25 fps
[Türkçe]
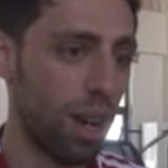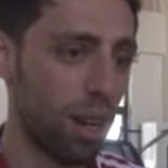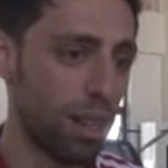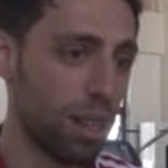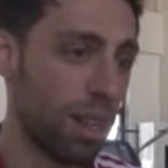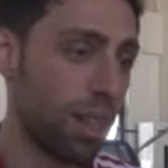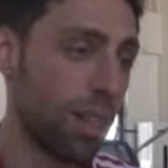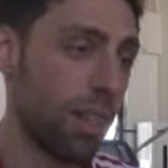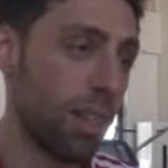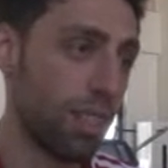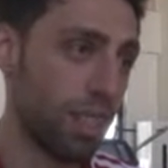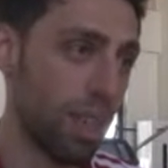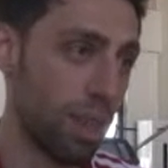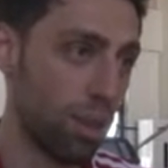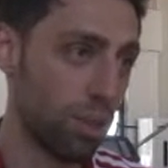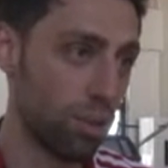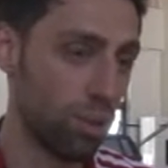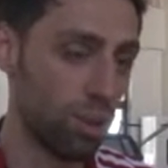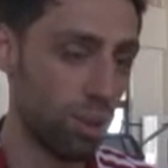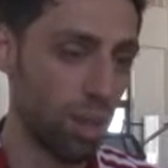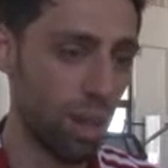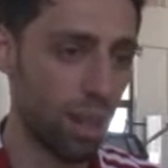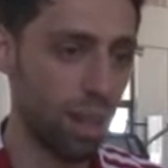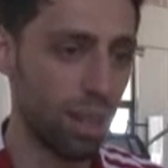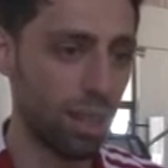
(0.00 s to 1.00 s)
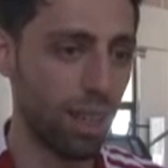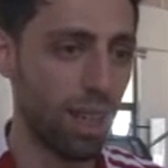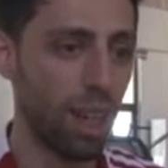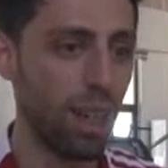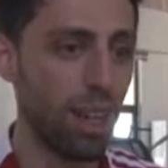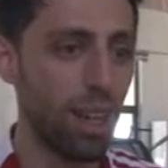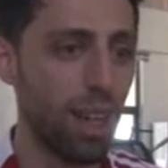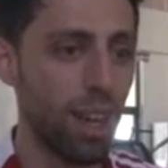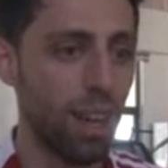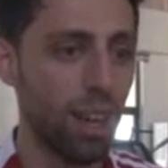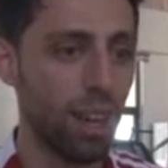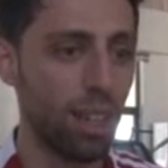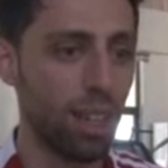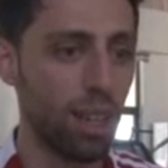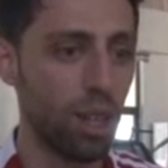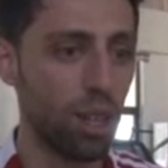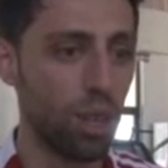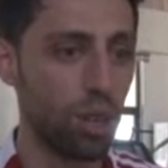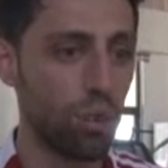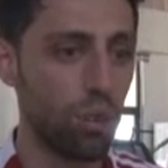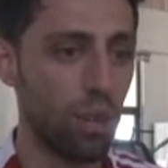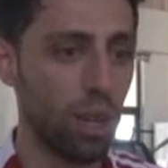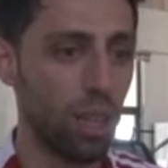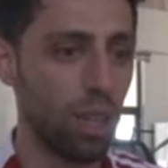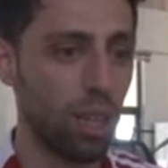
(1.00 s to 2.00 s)
arkadan esen rüzgarda
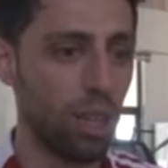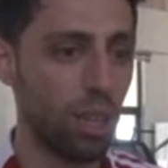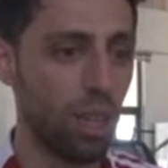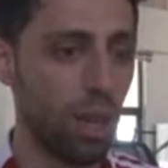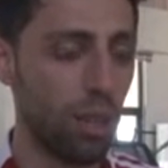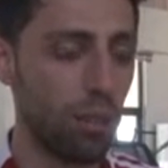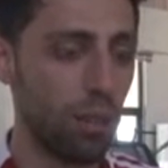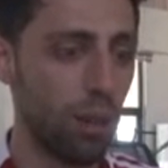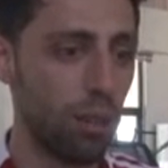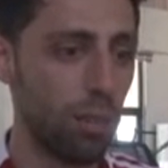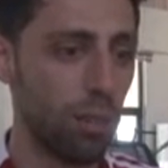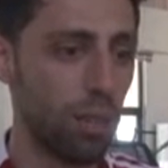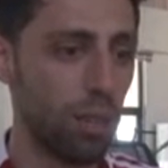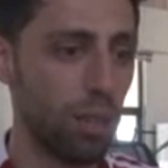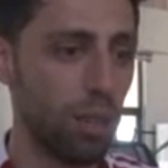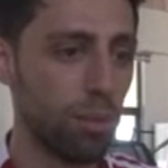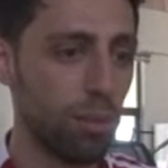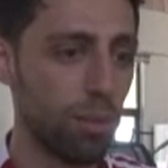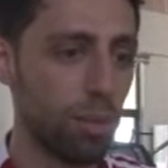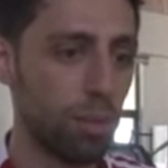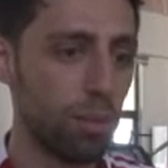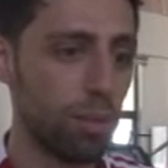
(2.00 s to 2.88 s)
yarışmayı tamamladım.